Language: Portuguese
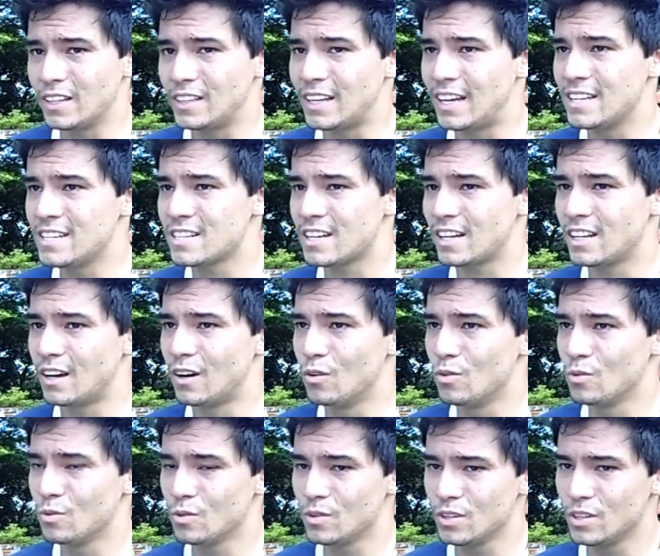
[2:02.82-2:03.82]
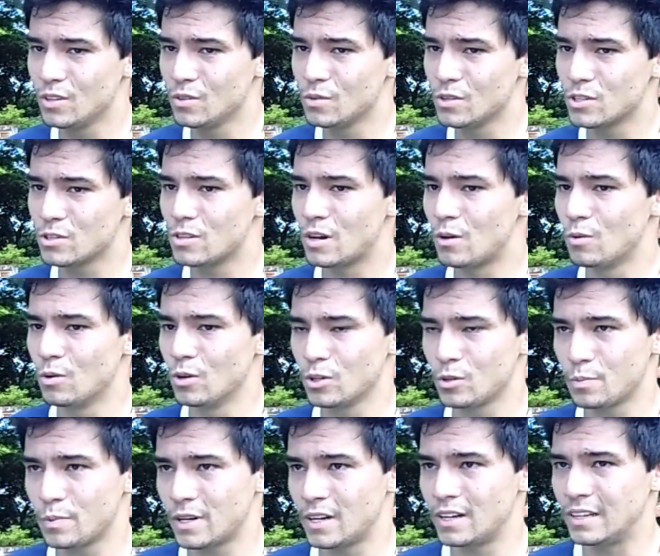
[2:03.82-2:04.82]
o detalhe de cada um e um ajudar o
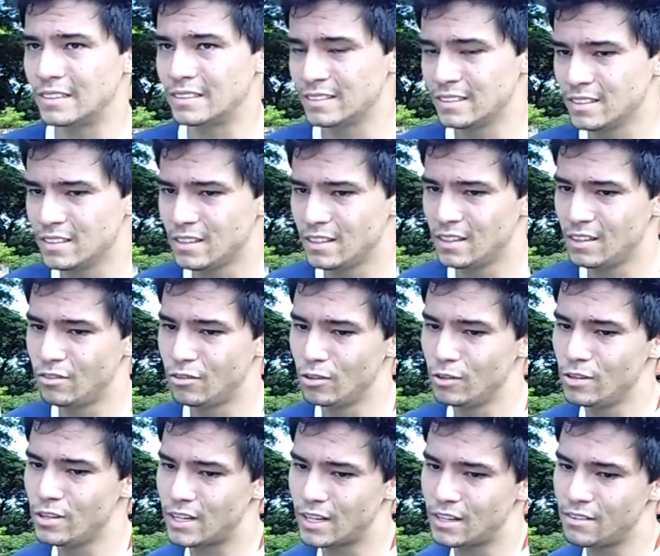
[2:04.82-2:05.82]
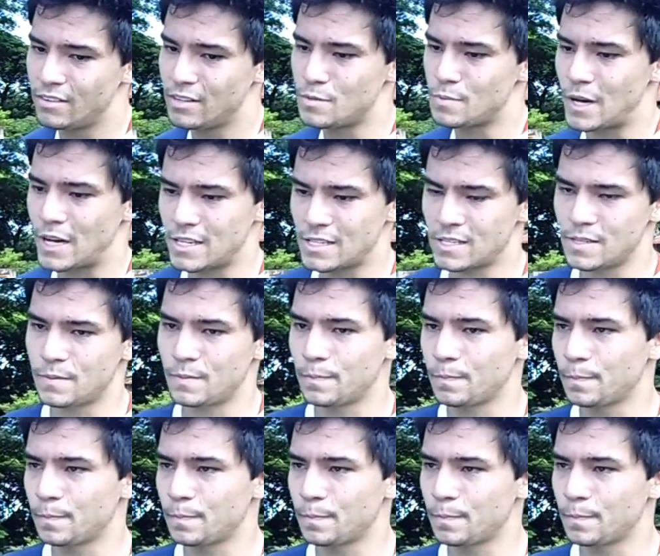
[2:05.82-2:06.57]
outro para evoluir cada vez mais. Tá